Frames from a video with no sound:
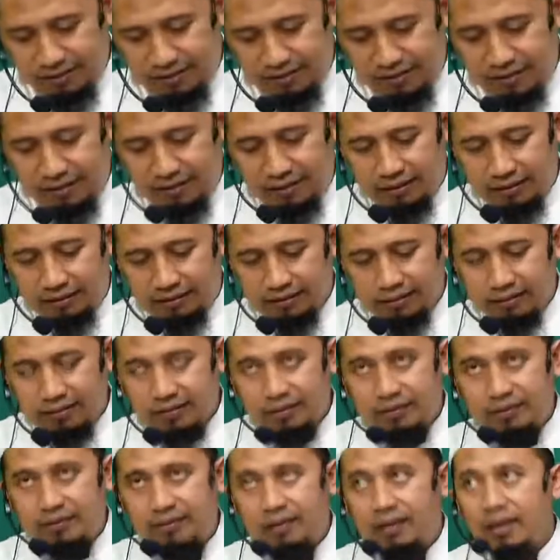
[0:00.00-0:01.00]
yang
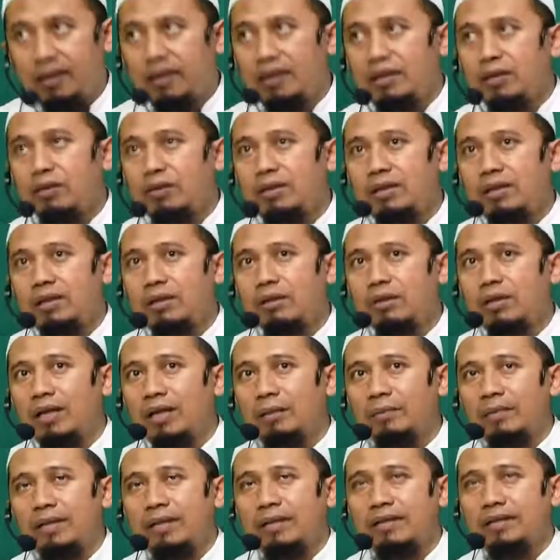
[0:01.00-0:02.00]
diakui
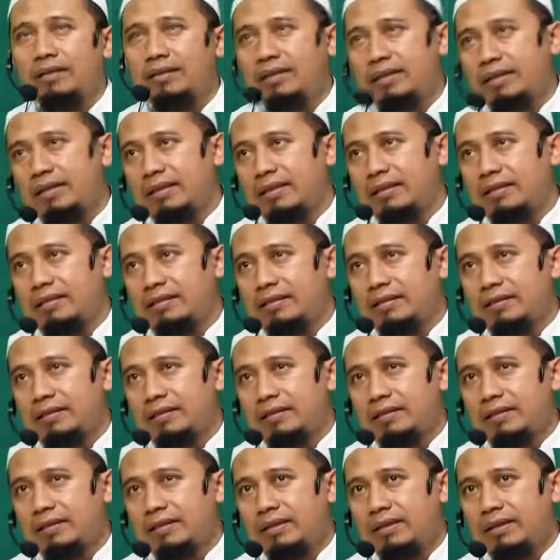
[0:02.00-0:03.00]
keulamaannya
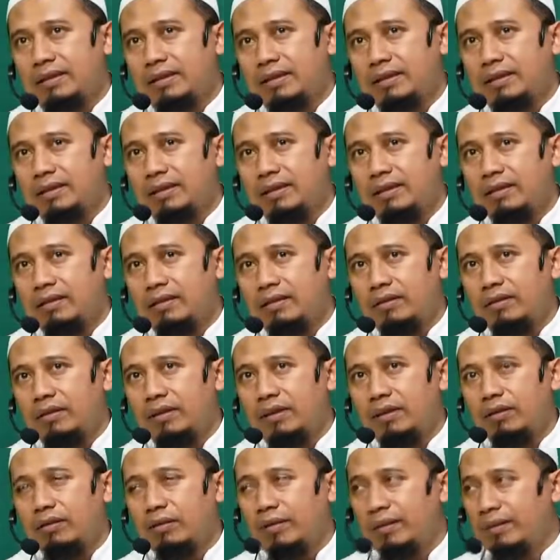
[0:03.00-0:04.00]

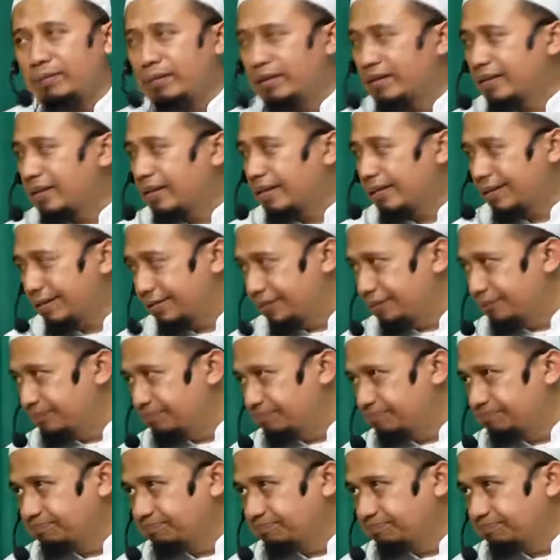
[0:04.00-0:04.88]
oleh ulama yang lain.